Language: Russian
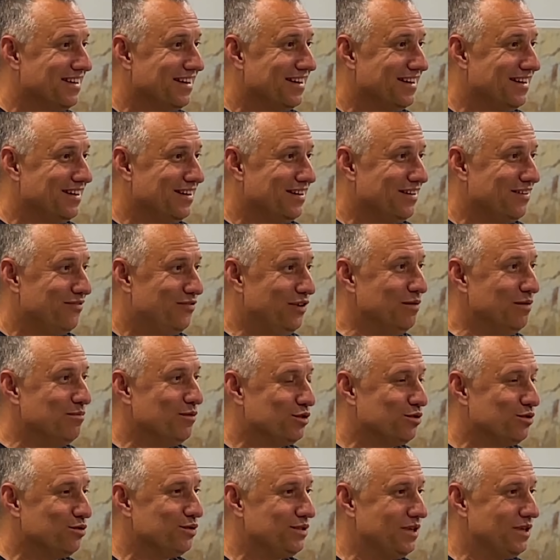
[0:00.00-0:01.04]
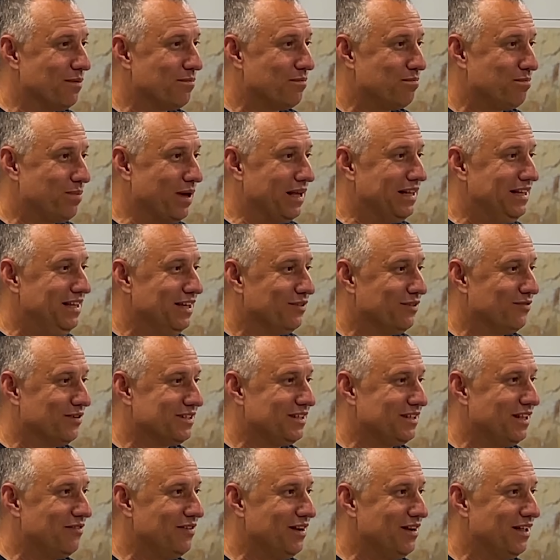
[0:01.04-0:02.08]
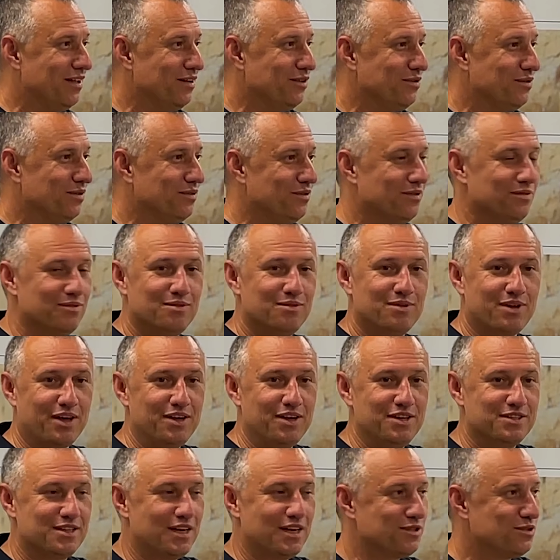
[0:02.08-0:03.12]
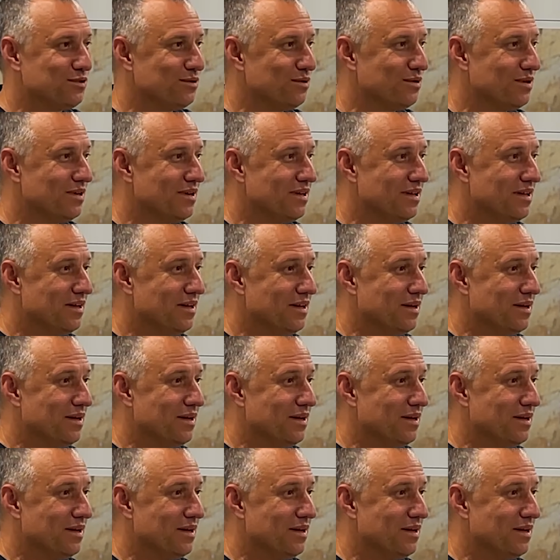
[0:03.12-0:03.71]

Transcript: Э, фильм «Иисус», я пять лет возглавлял эту организацию,